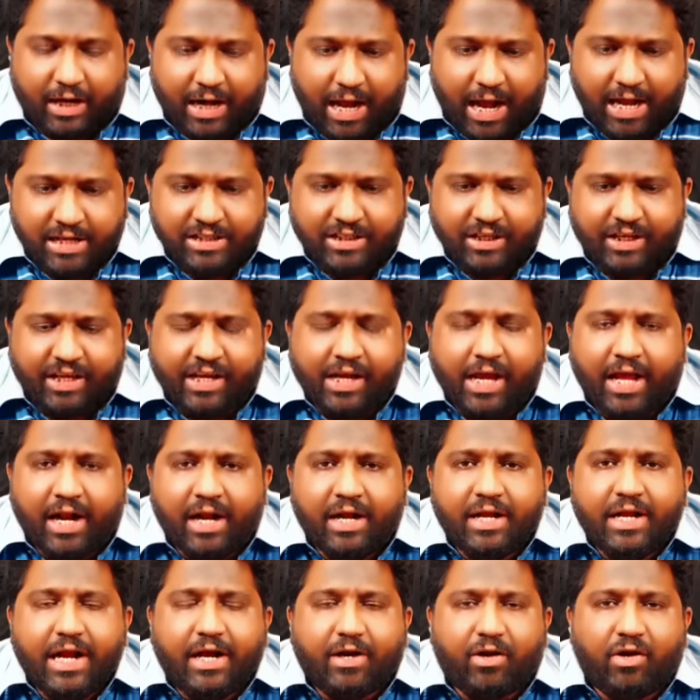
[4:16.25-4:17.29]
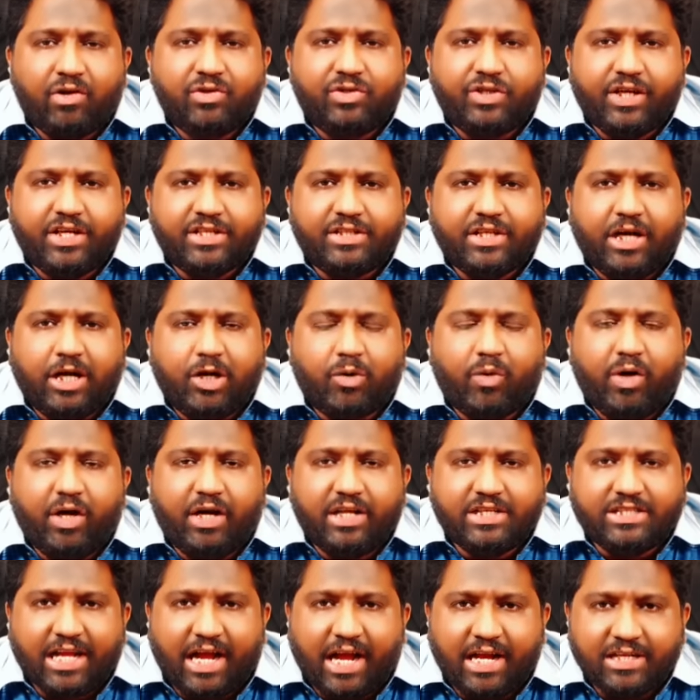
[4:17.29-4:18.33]
రాజకీయ అరంగేట్రం
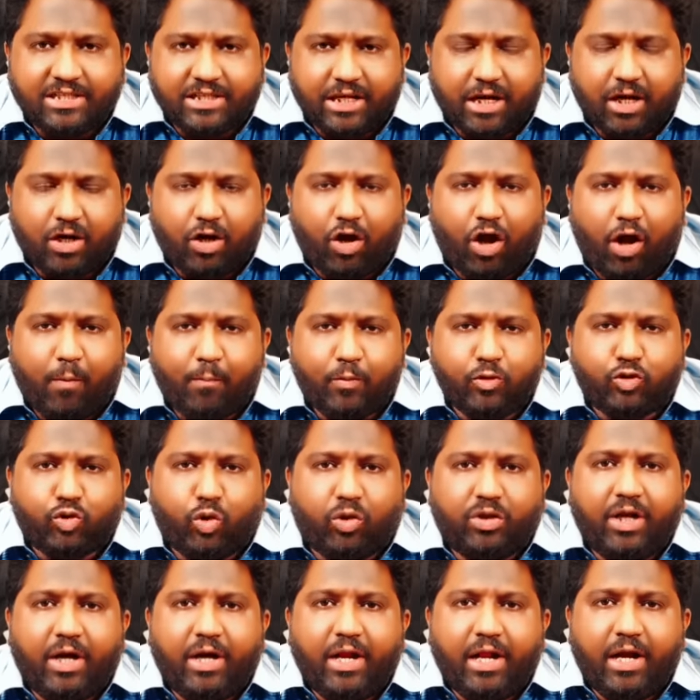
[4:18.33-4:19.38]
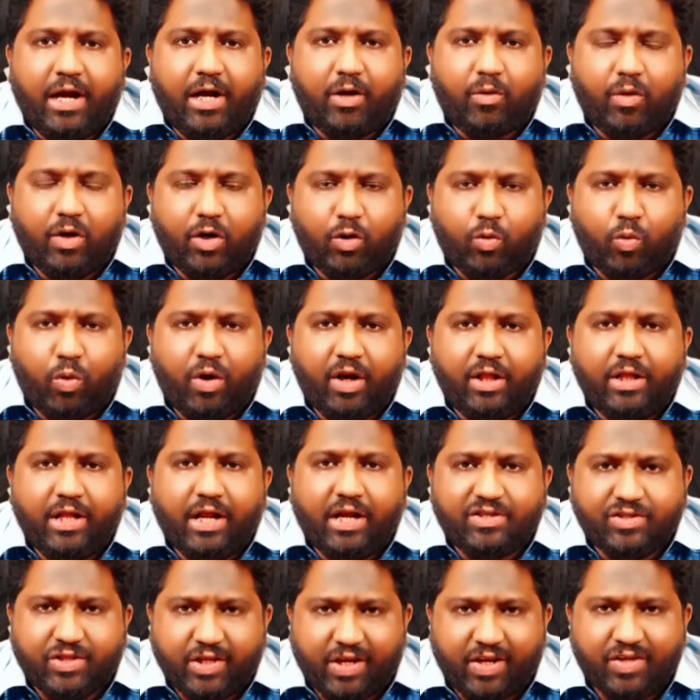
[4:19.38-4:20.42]
చేసినటువంటి సహచర కాపు సోదరుడైనటువంటి
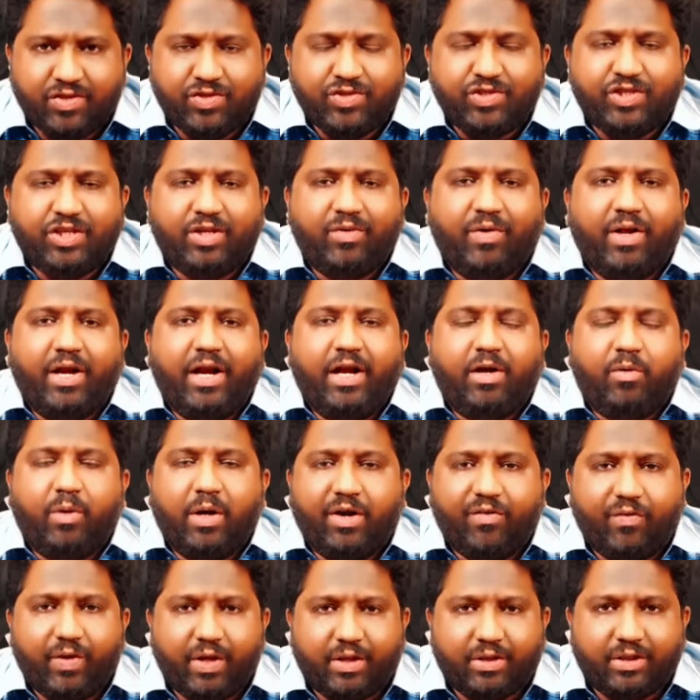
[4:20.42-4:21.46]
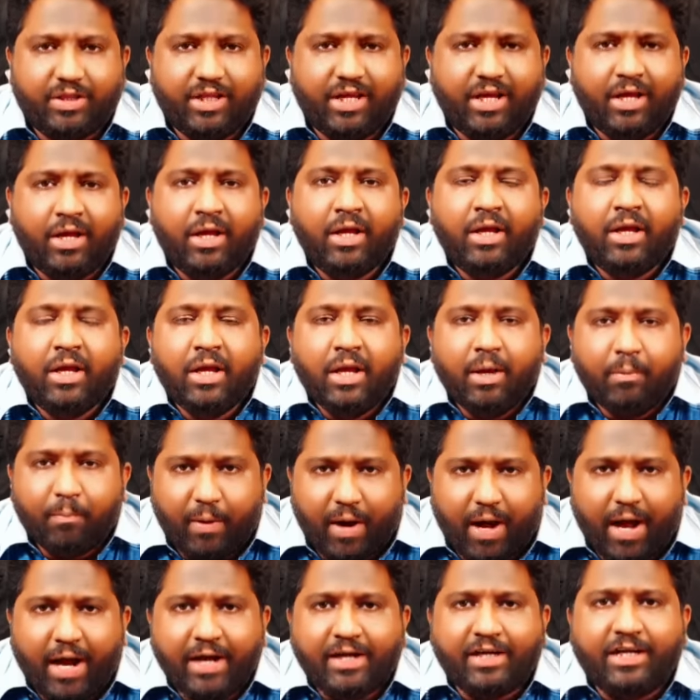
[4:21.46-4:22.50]
కొన్నిదెల చిరంజీవి అనేటువంటి వ్యక్తి
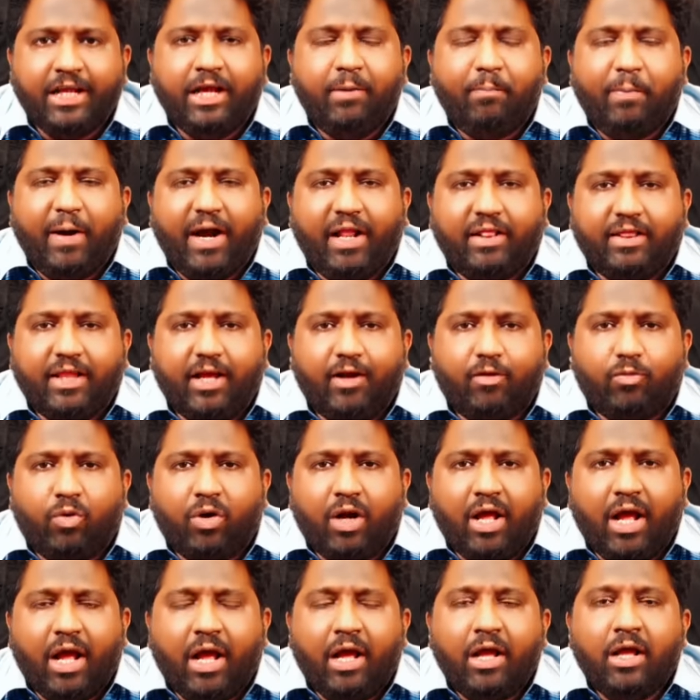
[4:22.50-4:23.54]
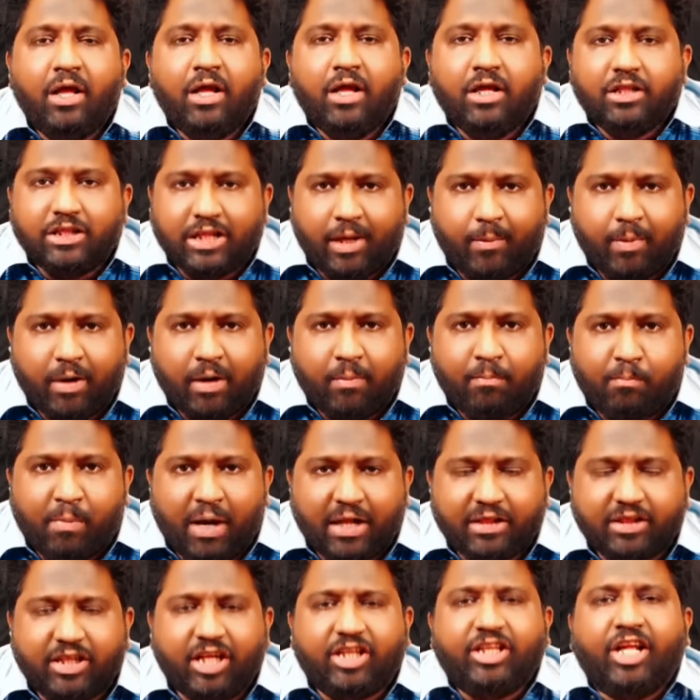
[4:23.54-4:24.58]
పార్టీ పెడితే కూడా తమరు
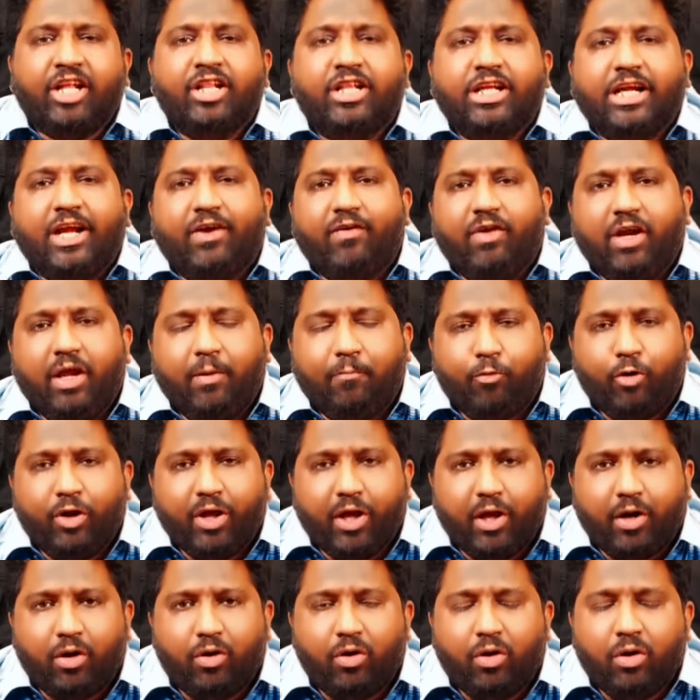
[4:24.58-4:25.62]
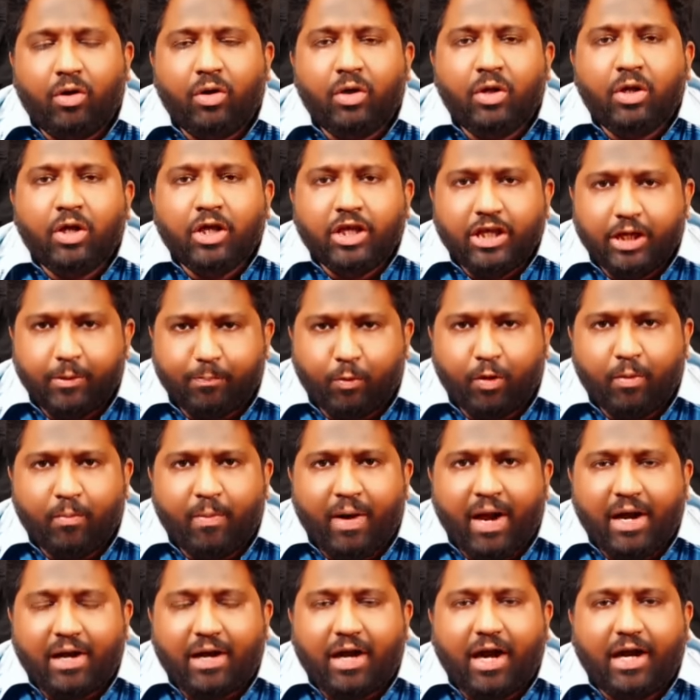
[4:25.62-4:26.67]
మద్దతు ఎందుకు ఇవ్వలేకపోయారో ఇప్పుడు
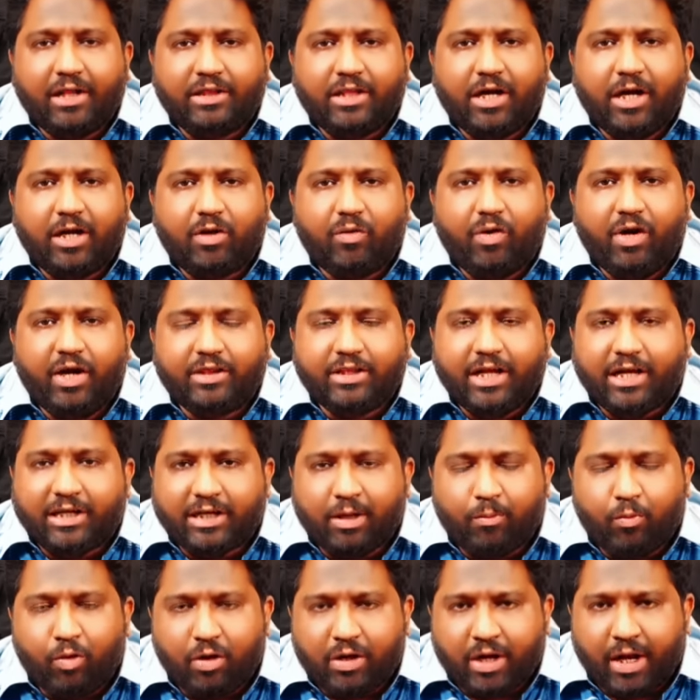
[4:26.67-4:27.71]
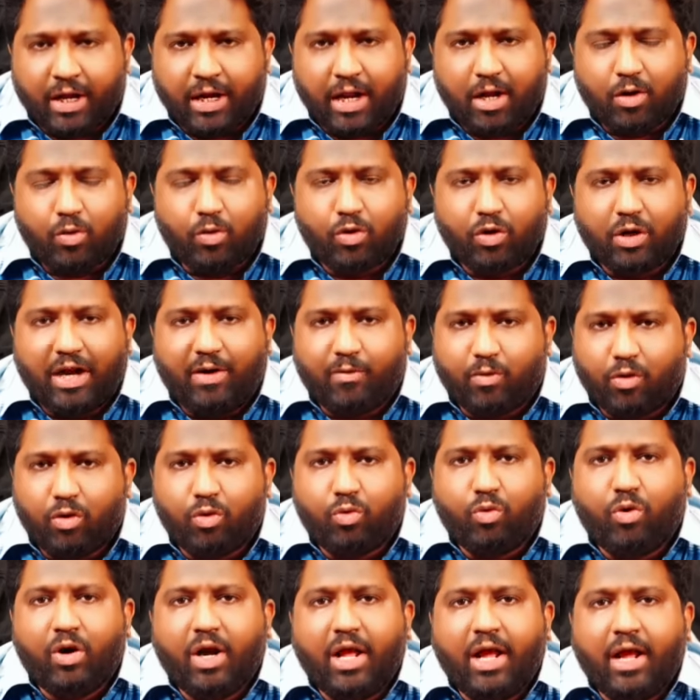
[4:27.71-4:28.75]
మాట్లాడుతున్నటువంటి తట్టబొక్కైనా కొడుకులు ఎవడో
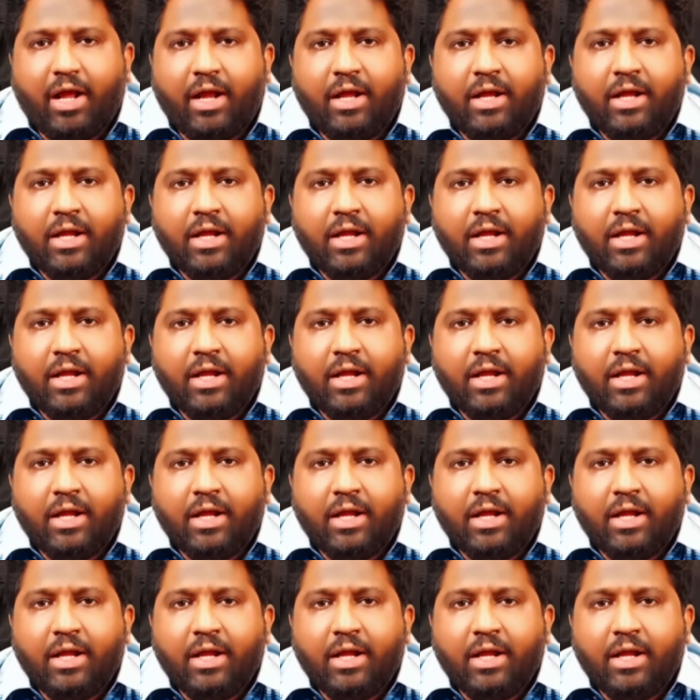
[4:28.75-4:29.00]
కూడా